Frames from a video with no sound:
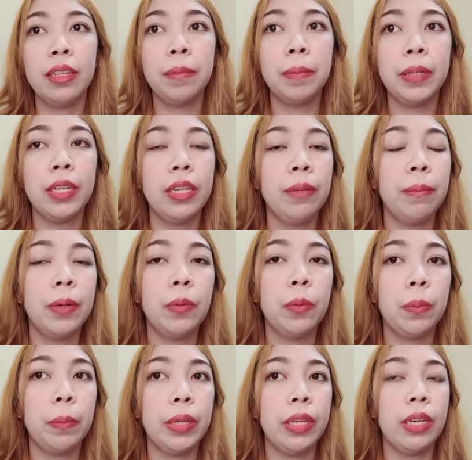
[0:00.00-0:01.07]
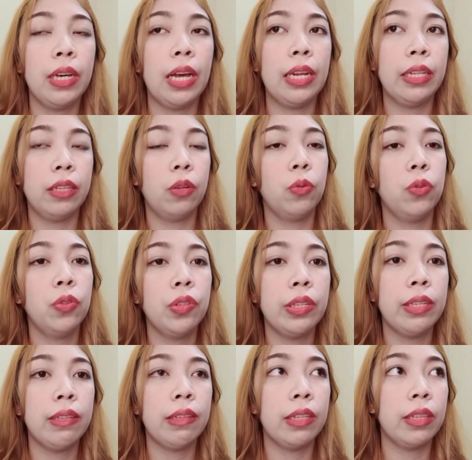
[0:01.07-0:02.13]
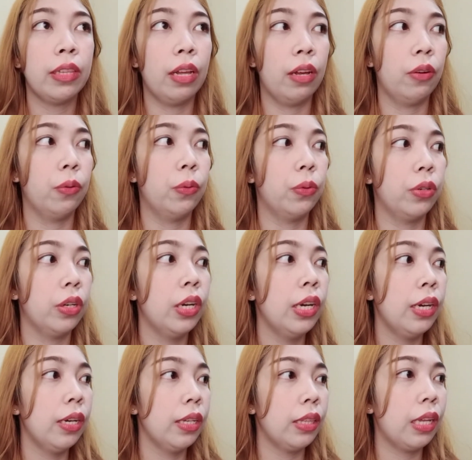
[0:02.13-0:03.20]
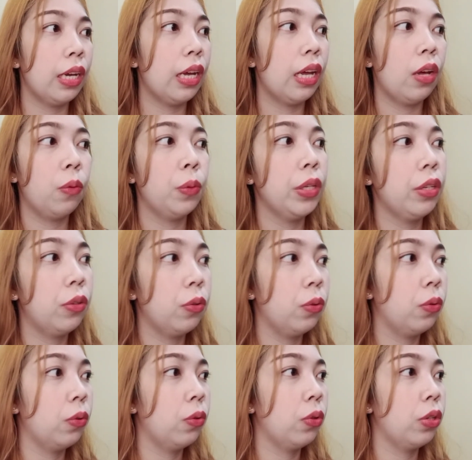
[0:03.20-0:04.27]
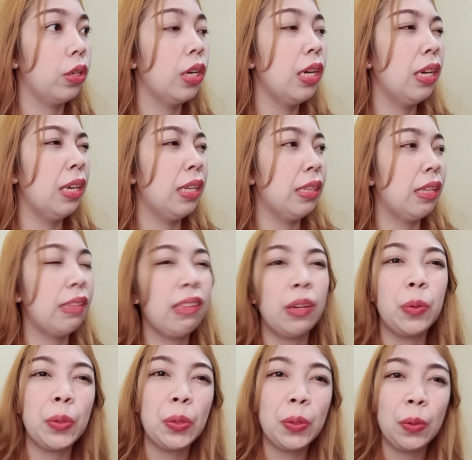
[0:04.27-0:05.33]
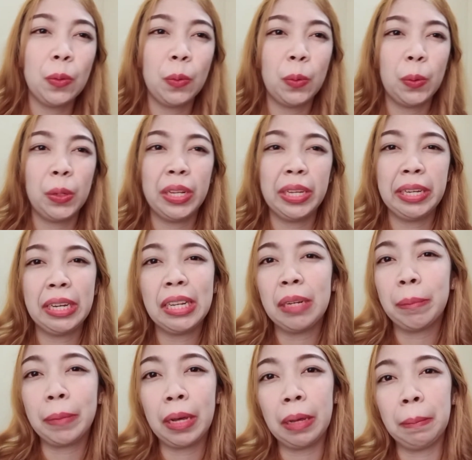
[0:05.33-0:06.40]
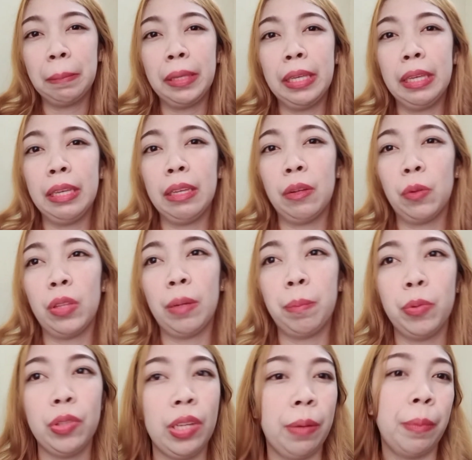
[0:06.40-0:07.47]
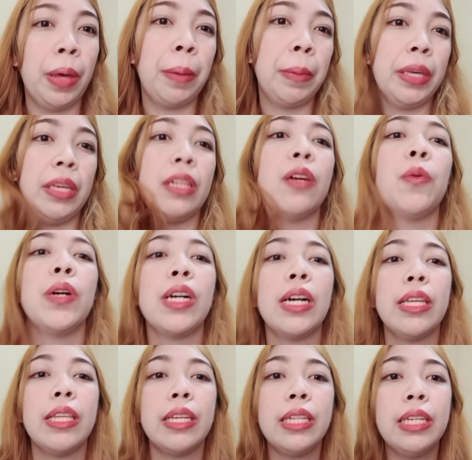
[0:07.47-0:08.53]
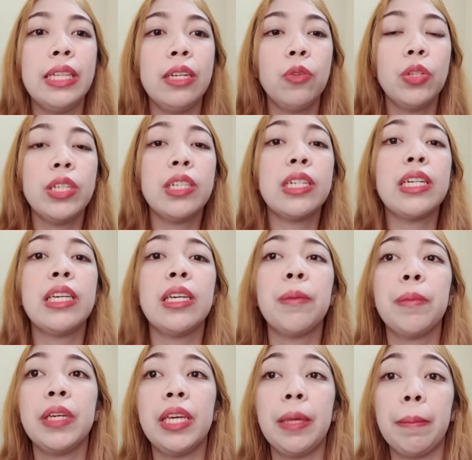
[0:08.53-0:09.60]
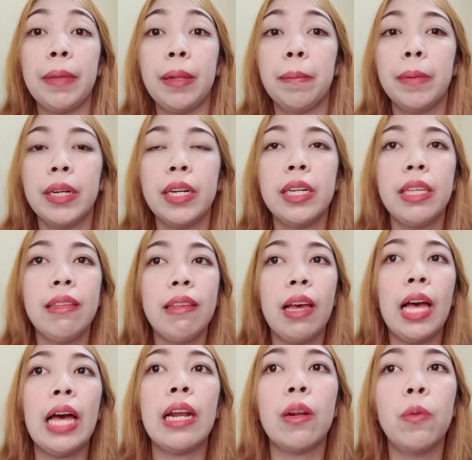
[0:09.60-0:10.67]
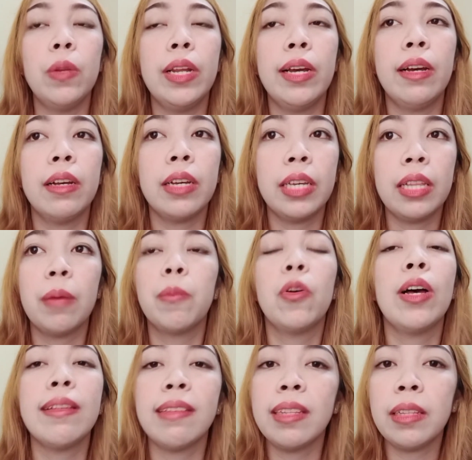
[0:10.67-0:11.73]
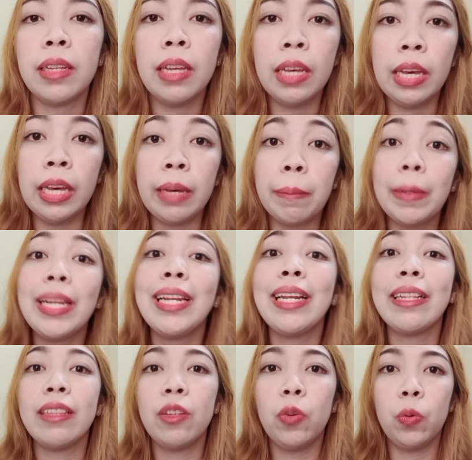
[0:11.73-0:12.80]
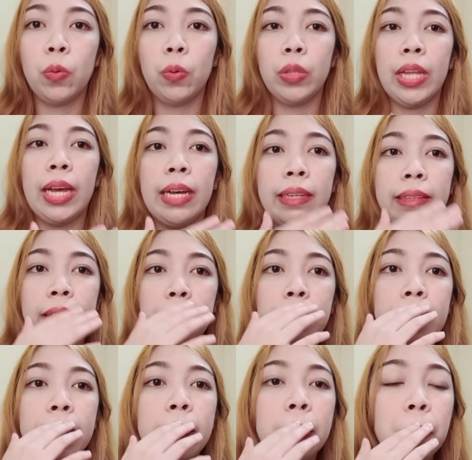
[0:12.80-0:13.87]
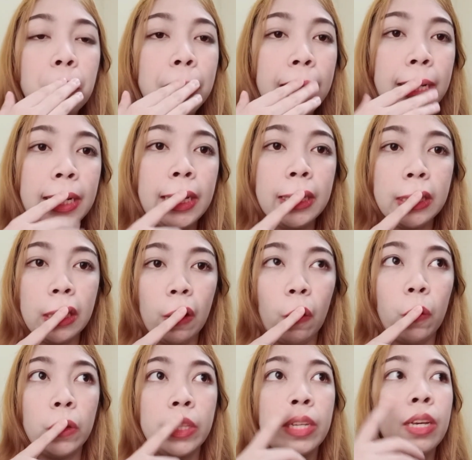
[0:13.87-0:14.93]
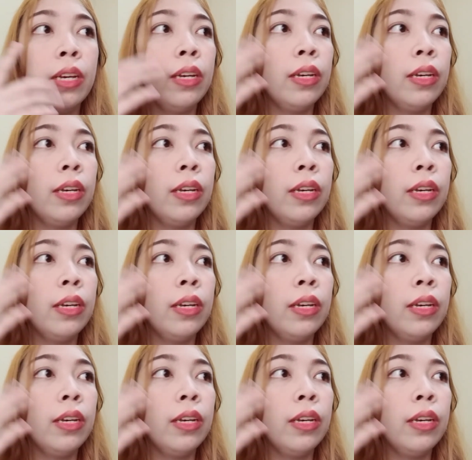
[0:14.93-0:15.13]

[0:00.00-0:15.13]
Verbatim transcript: kapag halimbawa may galit ako sa isang tao or nakaaway ko or nasagot ko like kala mami o tapos si amay may ginawang ganyan. Hindi ko na siya kikim Parang isang araw lang kinabukasan malilet go ko na kasi parang nung nakaraang taon